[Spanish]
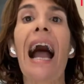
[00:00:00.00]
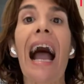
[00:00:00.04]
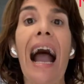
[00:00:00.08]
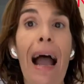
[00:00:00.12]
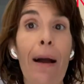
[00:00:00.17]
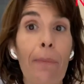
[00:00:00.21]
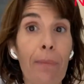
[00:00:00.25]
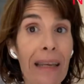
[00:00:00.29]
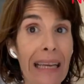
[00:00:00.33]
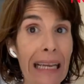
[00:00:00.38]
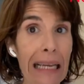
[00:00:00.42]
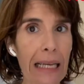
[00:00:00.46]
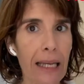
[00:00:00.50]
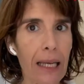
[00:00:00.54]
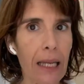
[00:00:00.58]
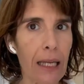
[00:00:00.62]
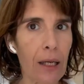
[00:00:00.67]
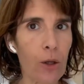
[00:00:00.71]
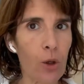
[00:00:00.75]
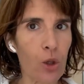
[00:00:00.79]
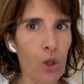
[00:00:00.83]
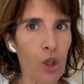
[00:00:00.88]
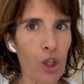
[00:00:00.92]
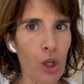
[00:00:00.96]
a
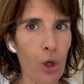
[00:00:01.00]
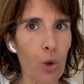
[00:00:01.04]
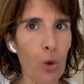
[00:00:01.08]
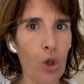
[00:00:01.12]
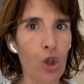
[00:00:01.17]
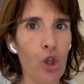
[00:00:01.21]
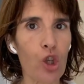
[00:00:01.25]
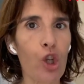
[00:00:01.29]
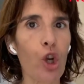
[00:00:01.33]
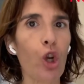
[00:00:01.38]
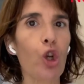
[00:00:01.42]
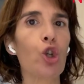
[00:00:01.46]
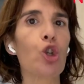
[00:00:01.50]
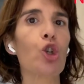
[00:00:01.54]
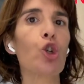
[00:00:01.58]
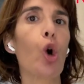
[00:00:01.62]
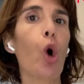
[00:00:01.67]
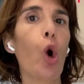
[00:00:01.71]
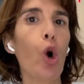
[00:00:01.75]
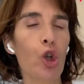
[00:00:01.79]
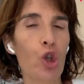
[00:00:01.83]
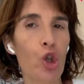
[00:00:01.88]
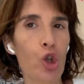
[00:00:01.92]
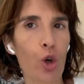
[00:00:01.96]
1.500 euros de los
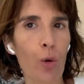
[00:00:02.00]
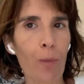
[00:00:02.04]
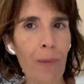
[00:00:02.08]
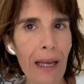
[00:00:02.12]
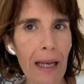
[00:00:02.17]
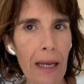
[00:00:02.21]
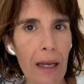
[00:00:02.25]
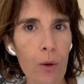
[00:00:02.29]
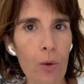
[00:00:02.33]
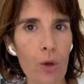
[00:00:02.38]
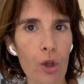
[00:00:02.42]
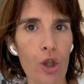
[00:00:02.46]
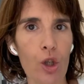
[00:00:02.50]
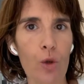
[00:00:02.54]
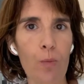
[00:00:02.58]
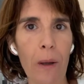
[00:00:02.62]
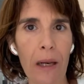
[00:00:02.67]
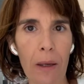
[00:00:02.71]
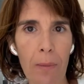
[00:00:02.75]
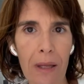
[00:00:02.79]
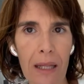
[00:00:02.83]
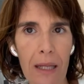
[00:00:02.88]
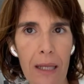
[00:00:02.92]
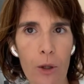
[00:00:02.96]
8.000 euros
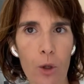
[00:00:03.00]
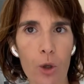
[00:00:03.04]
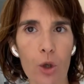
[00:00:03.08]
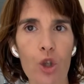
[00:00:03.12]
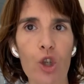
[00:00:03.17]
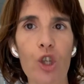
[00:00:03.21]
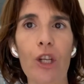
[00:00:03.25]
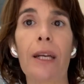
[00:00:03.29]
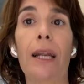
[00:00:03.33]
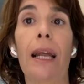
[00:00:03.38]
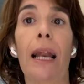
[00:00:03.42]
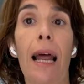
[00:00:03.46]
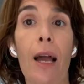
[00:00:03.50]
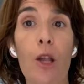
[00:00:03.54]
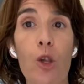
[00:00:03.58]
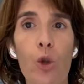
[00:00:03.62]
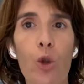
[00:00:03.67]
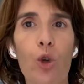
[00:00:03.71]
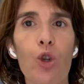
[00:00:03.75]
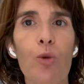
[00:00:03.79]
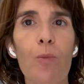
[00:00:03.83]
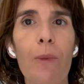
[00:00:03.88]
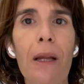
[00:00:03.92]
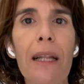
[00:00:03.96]
permitidos en el año
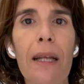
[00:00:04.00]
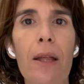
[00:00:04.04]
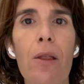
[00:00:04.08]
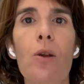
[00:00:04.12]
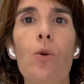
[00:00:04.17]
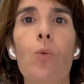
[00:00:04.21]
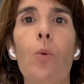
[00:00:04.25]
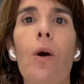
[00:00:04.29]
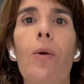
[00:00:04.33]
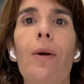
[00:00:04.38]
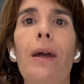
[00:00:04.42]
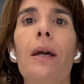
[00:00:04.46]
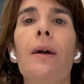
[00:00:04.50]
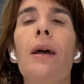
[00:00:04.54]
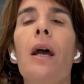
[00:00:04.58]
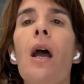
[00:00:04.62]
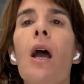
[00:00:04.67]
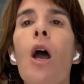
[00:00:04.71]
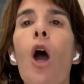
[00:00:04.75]
2019,